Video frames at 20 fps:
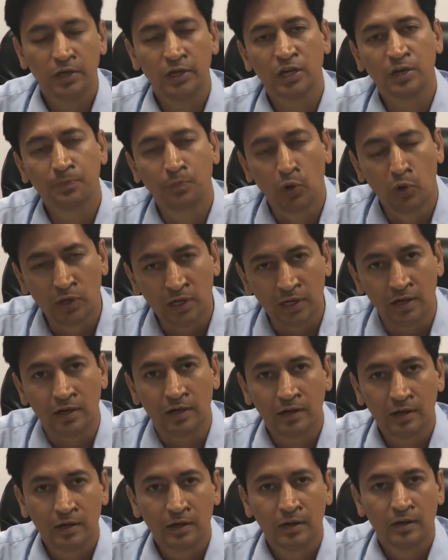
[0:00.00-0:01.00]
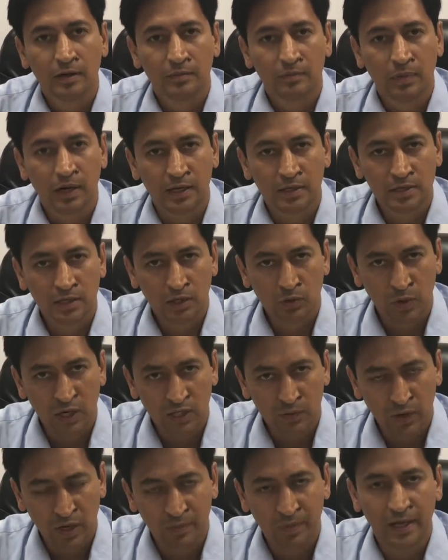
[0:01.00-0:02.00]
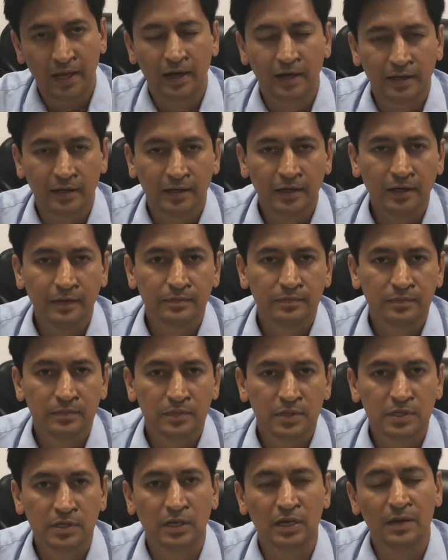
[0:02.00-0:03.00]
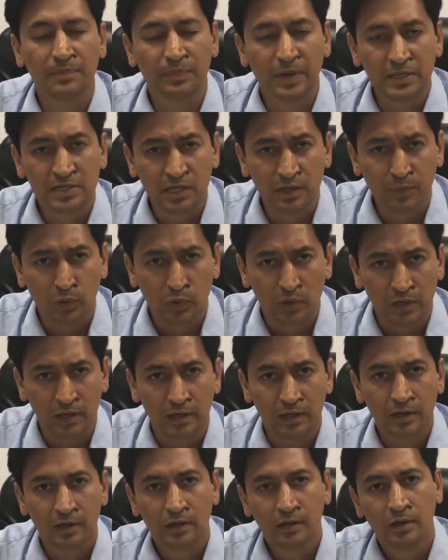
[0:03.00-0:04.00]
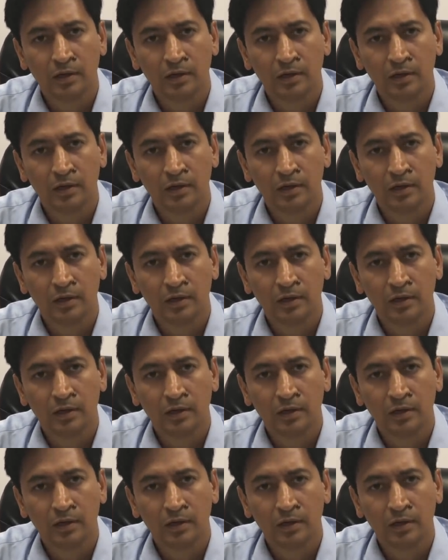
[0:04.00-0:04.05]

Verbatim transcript: एक पोर्टल भारत सरकार द्वारा बनाया गया जिसका नाम पेंसिल पोर्टल है